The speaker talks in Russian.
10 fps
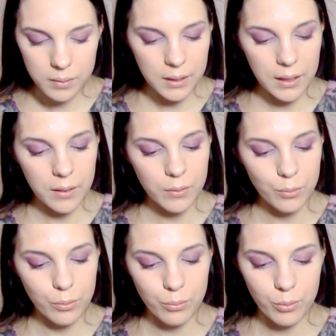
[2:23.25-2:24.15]
И
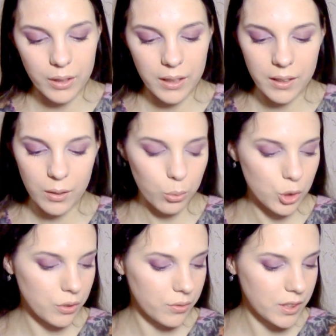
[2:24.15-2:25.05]
вот это
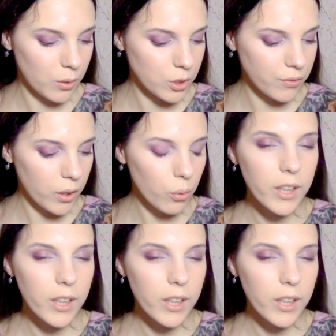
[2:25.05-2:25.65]
тоже взяло свою.